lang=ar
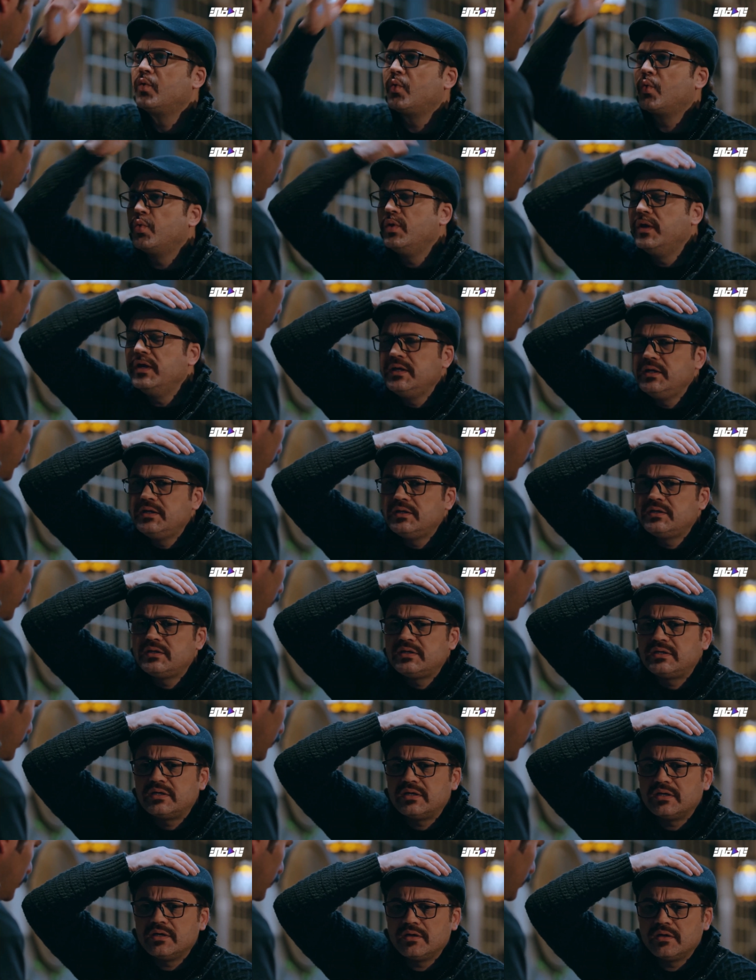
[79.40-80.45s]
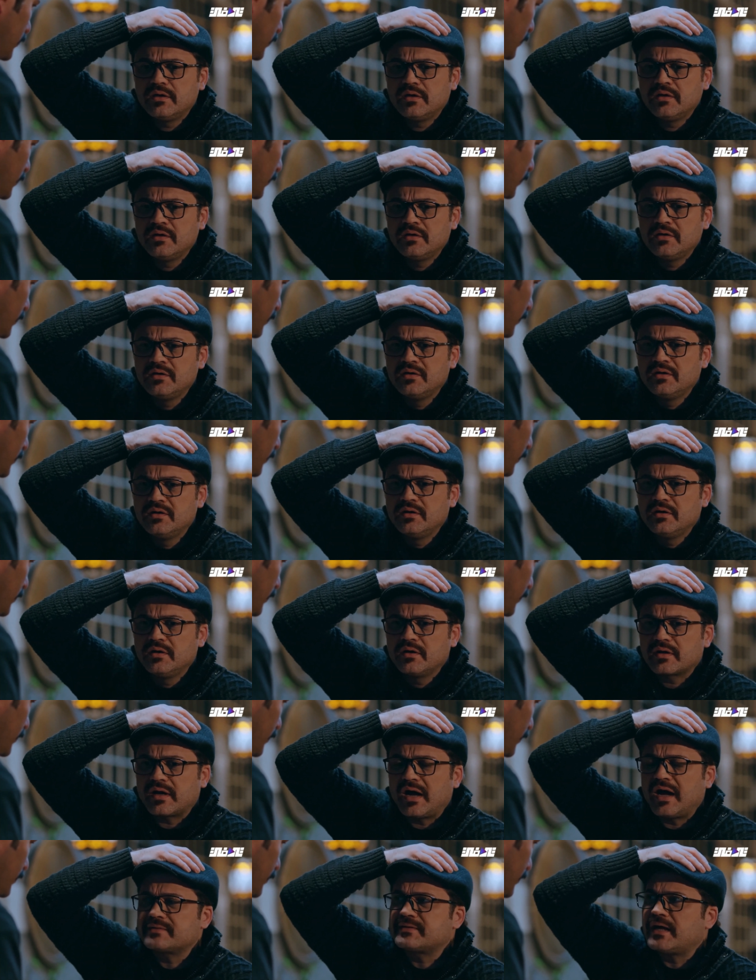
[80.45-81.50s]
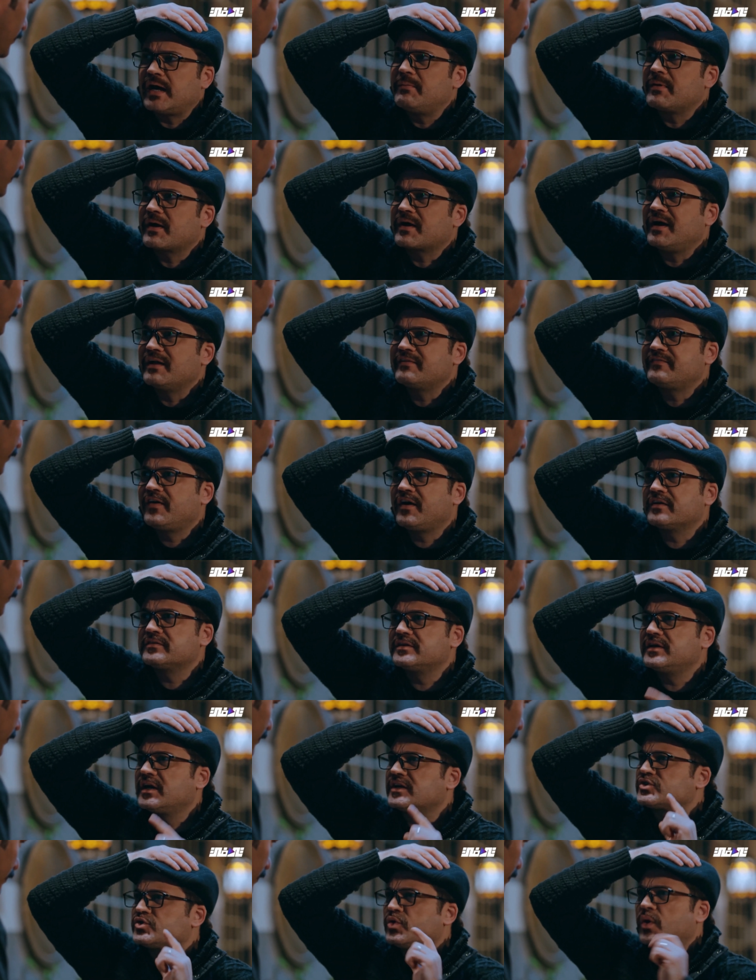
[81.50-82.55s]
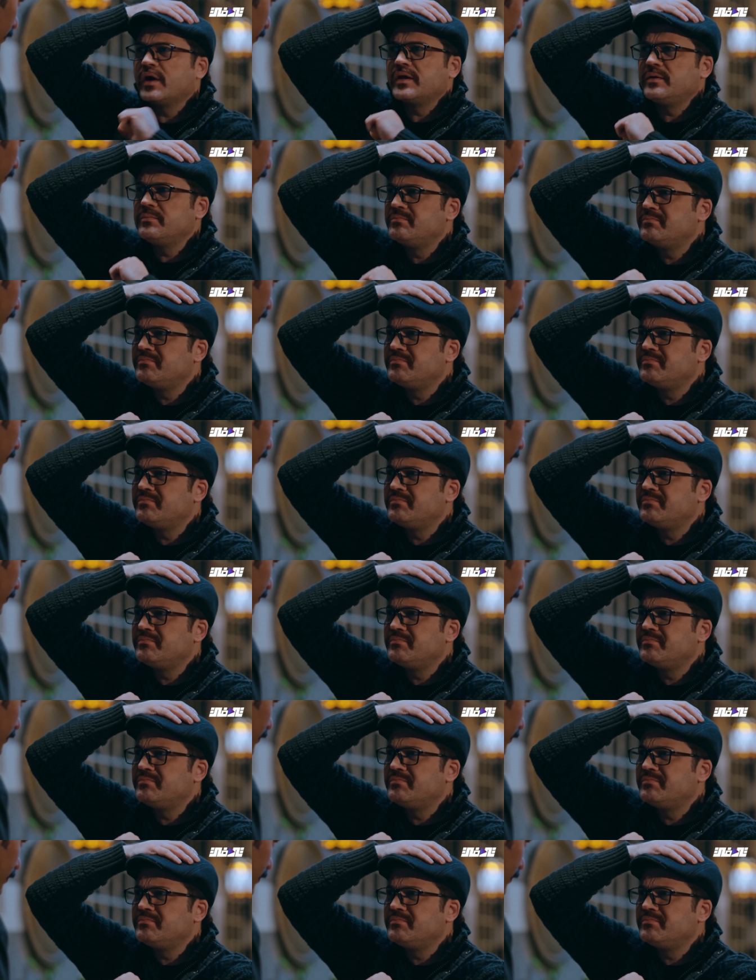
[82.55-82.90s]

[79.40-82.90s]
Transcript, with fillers: ولي راح تعبك على الفاضي يا صهيب